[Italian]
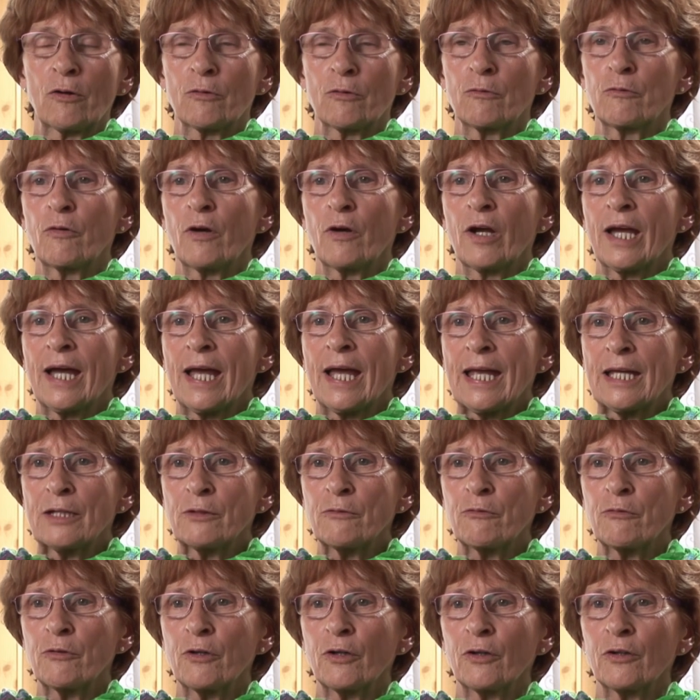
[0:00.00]
Fui
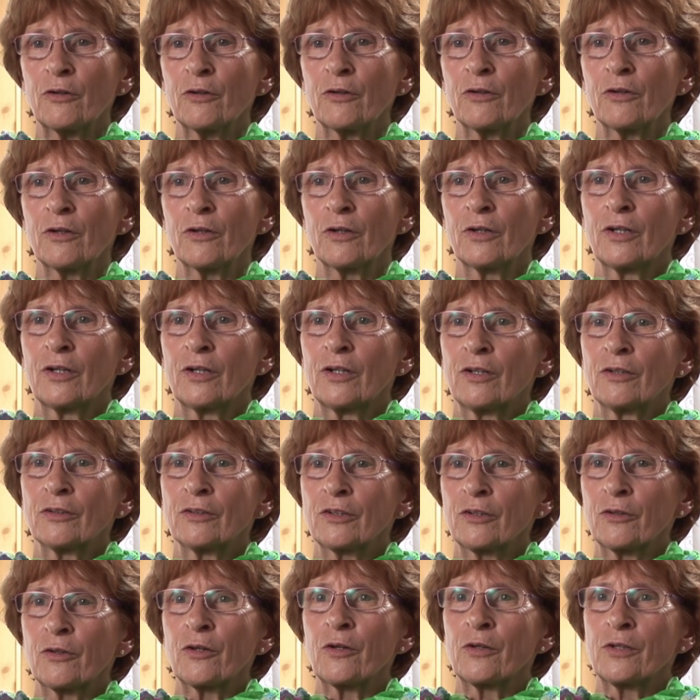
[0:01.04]
d'accordo e
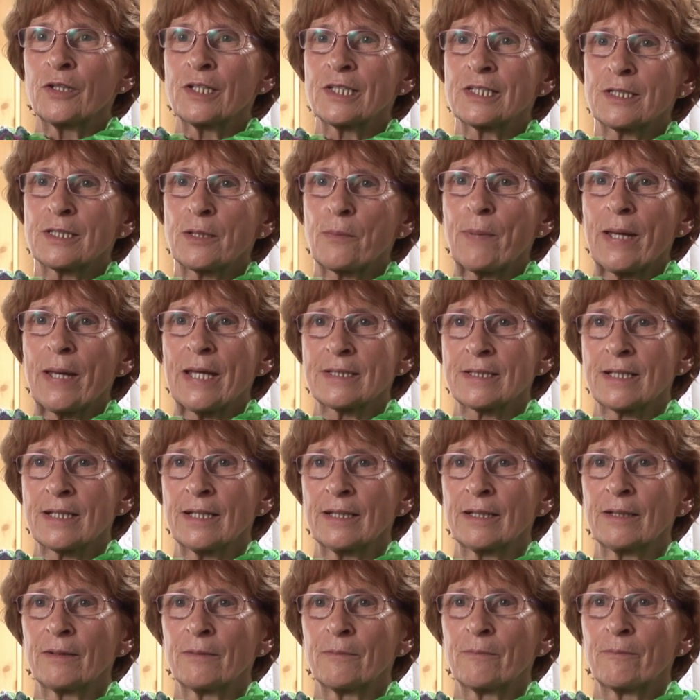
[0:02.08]
feci
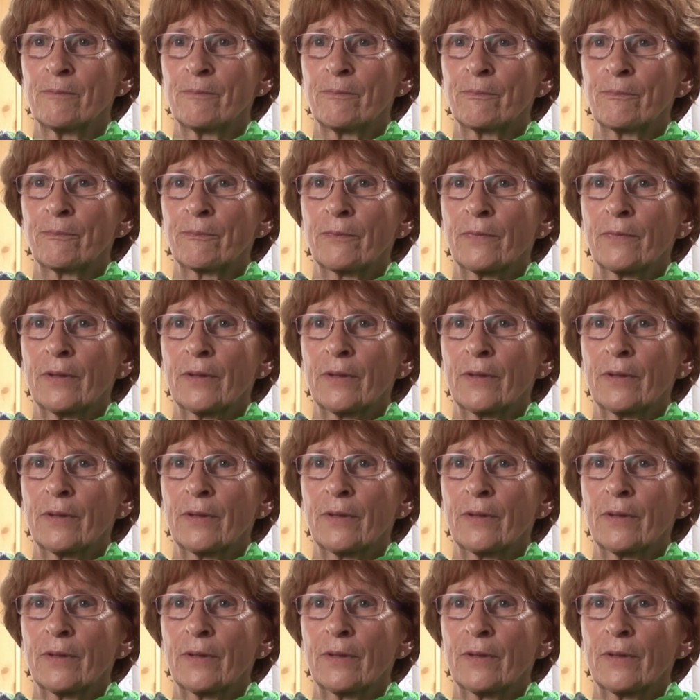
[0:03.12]
l'introduzione.